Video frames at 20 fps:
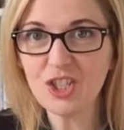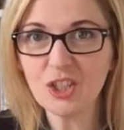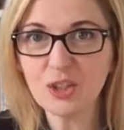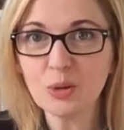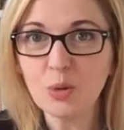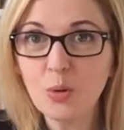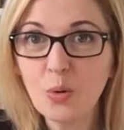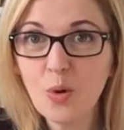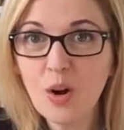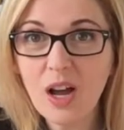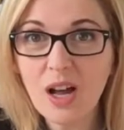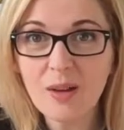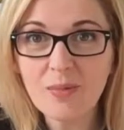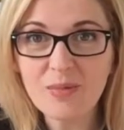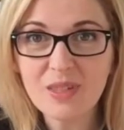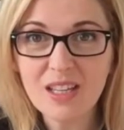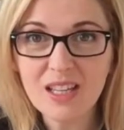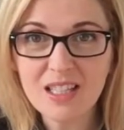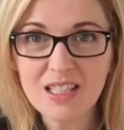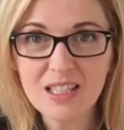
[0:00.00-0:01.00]
że
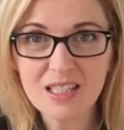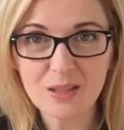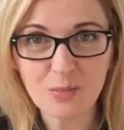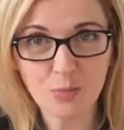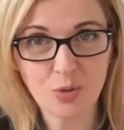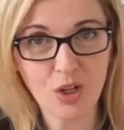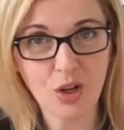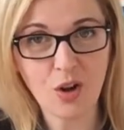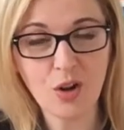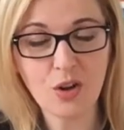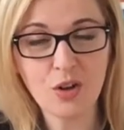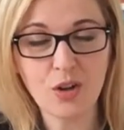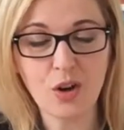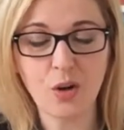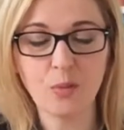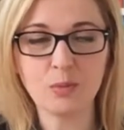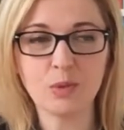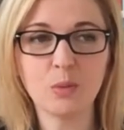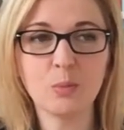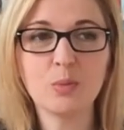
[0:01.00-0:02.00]
duchem jest
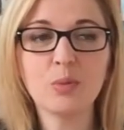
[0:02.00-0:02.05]
przeogromny.